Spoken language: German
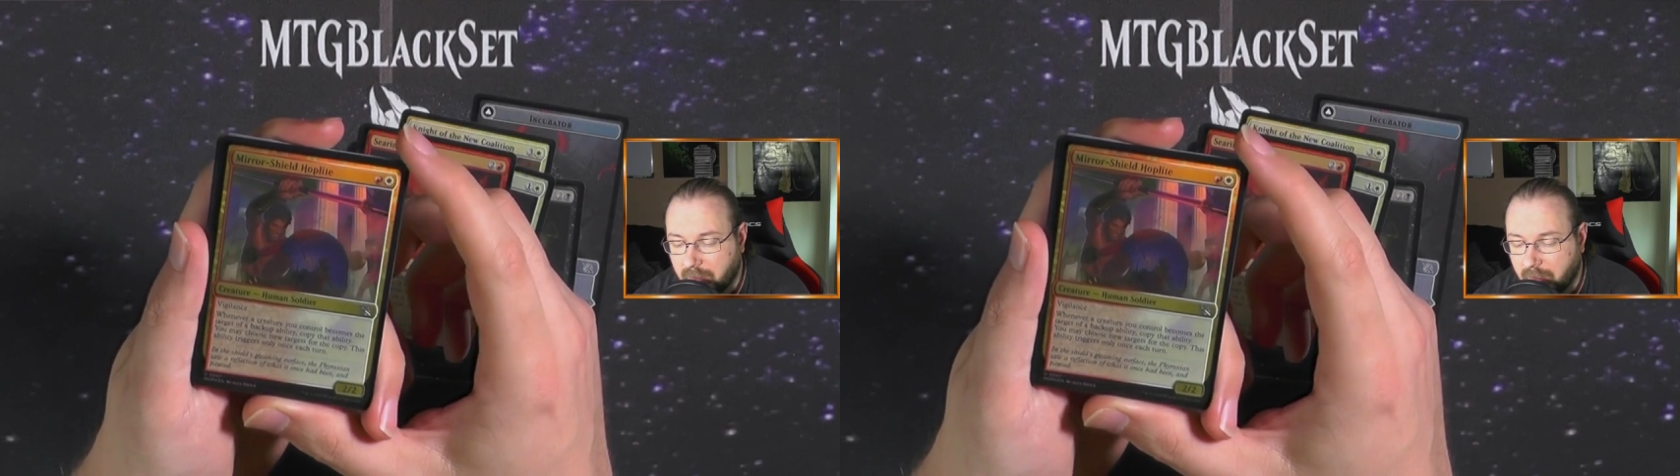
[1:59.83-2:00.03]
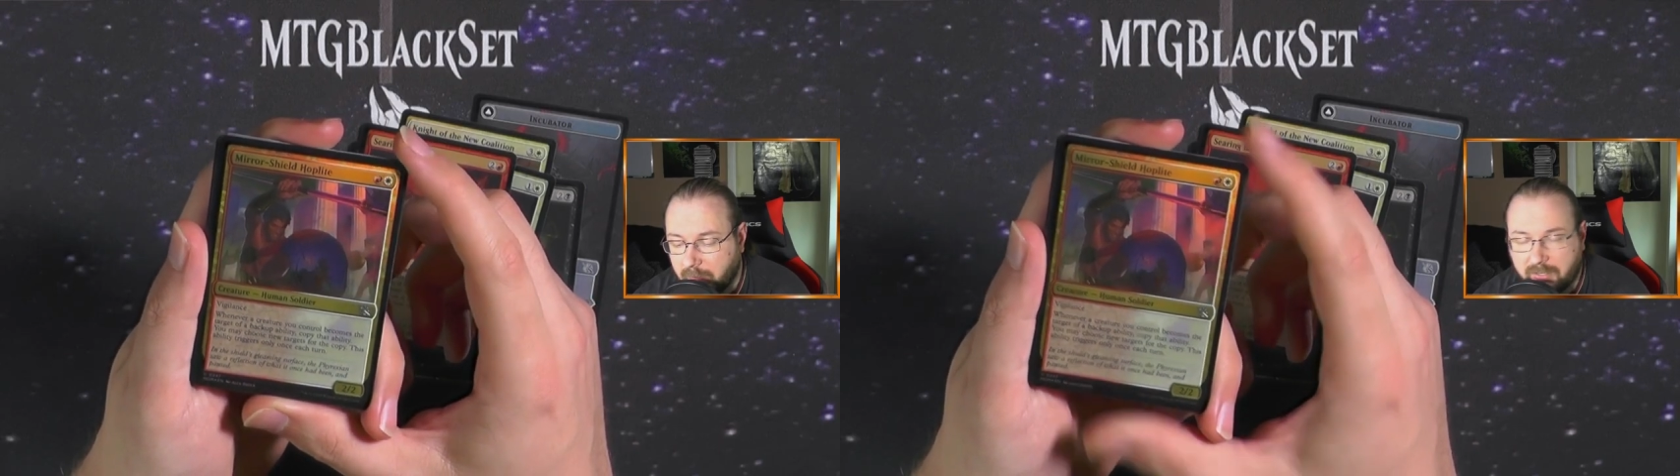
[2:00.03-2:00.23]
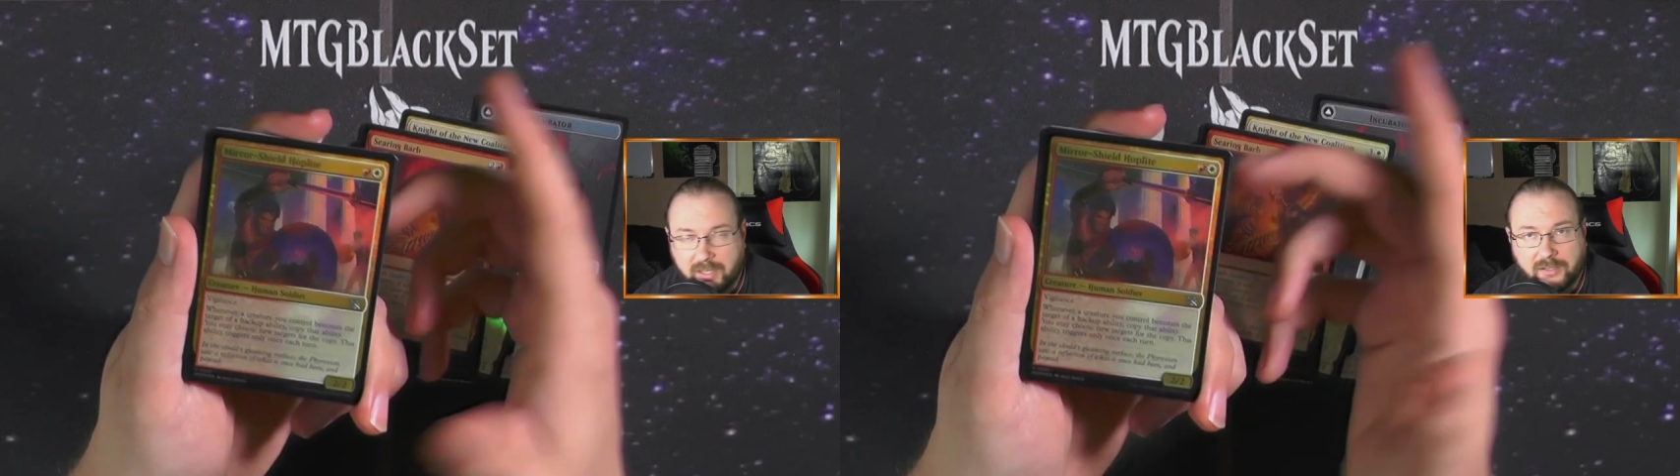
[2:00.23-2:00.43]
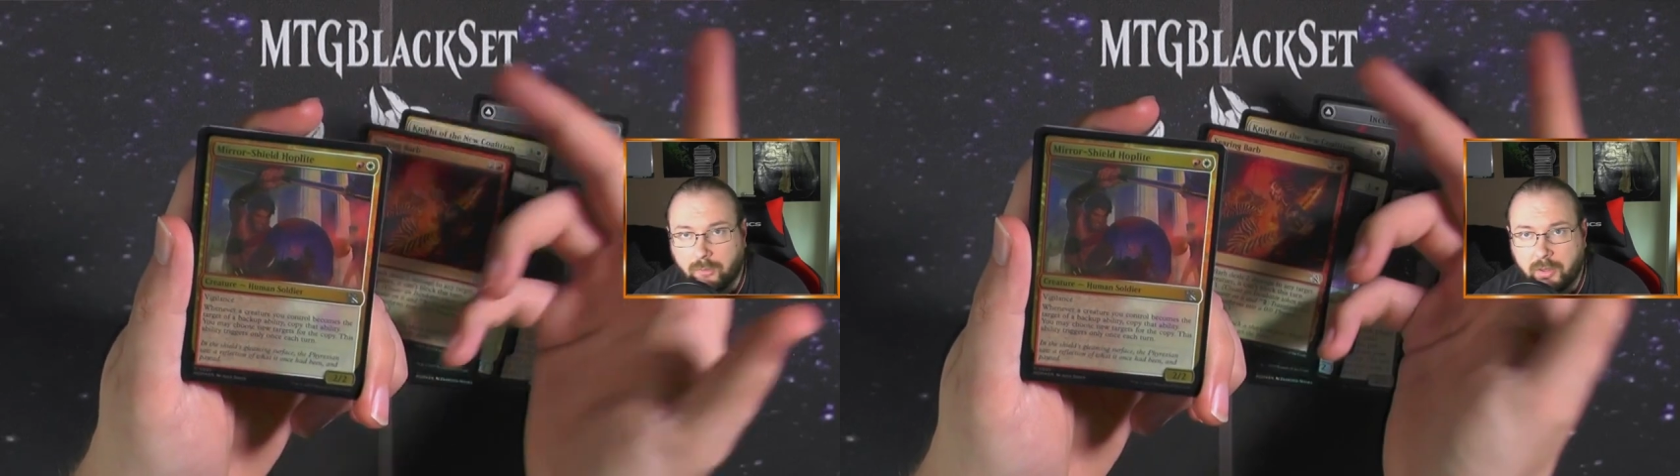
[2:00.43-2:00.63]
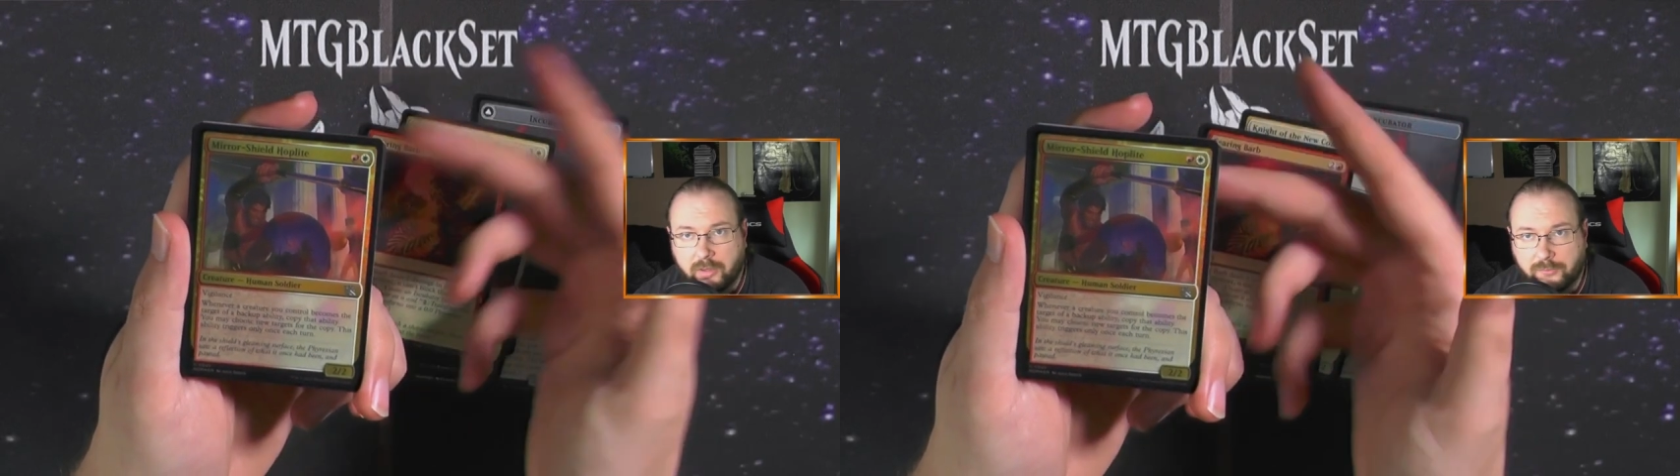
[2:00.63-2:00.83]
Ähm, man kann
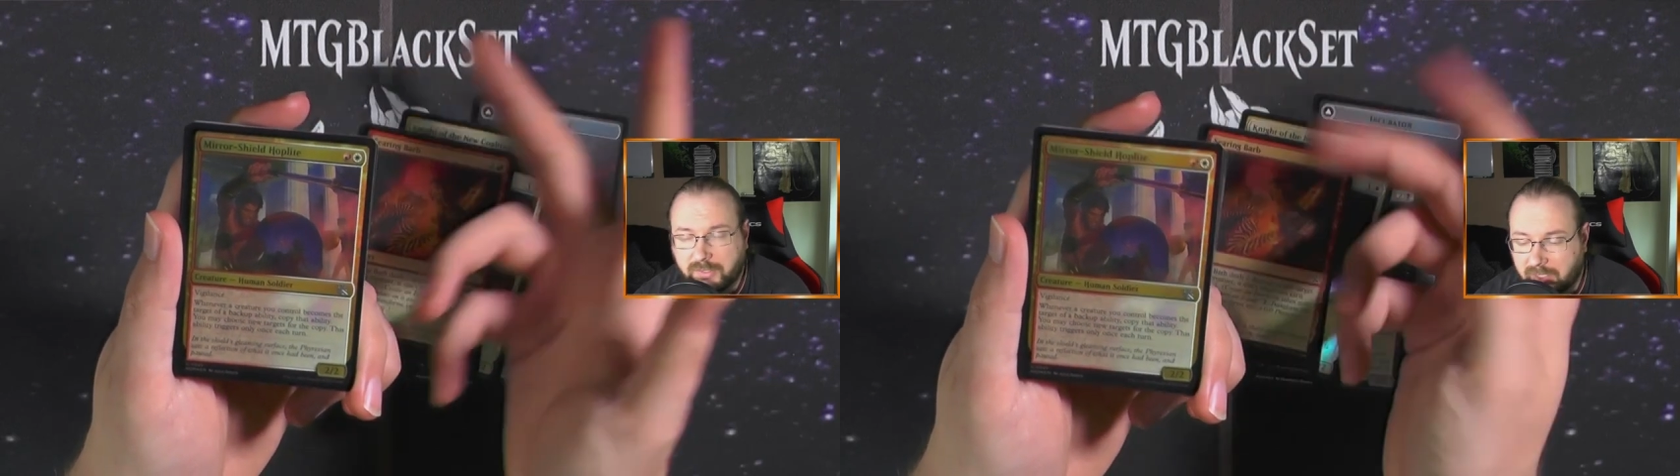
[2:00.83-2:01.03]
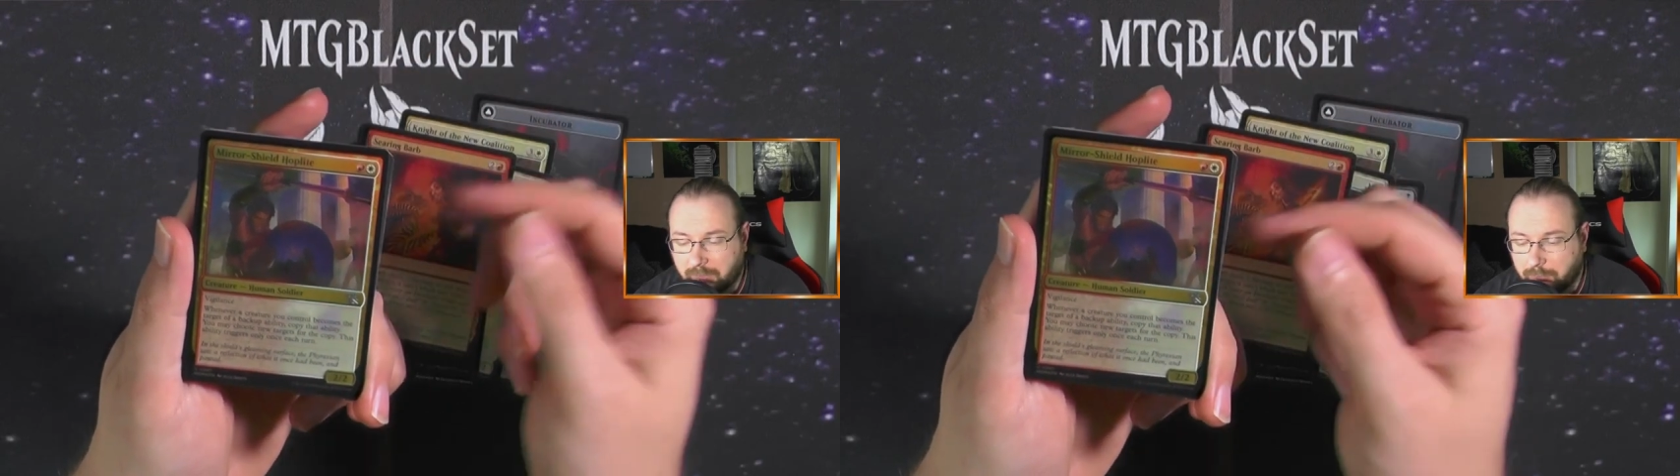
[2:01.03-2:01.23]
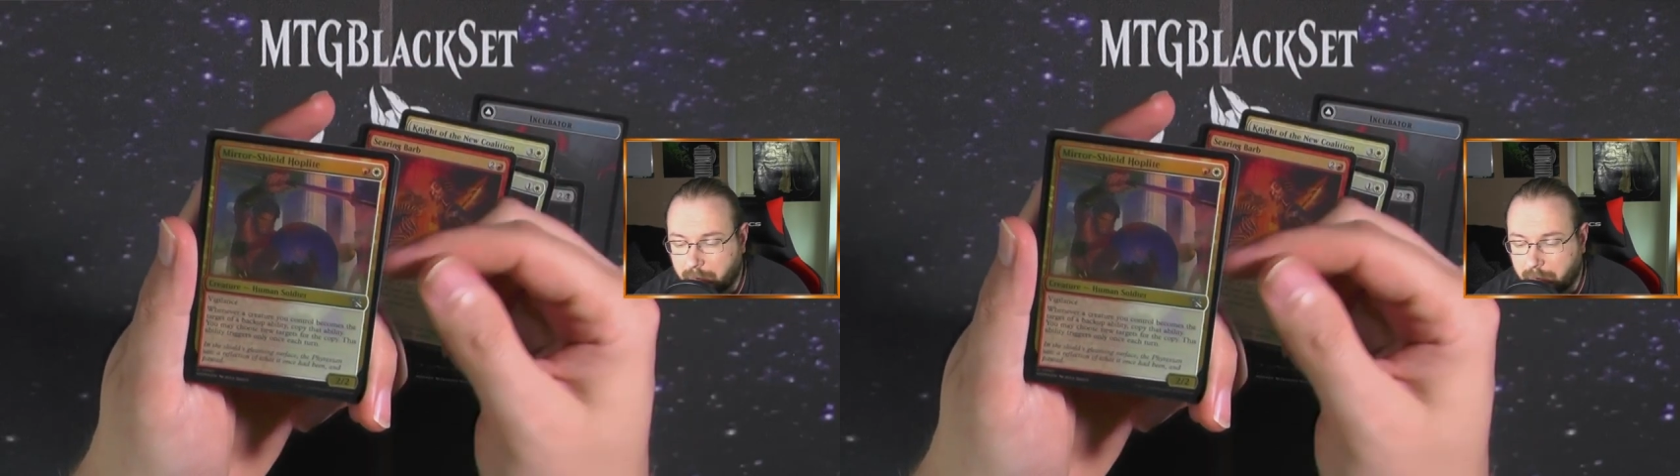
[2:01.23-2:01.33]
neue Fähigkeiten für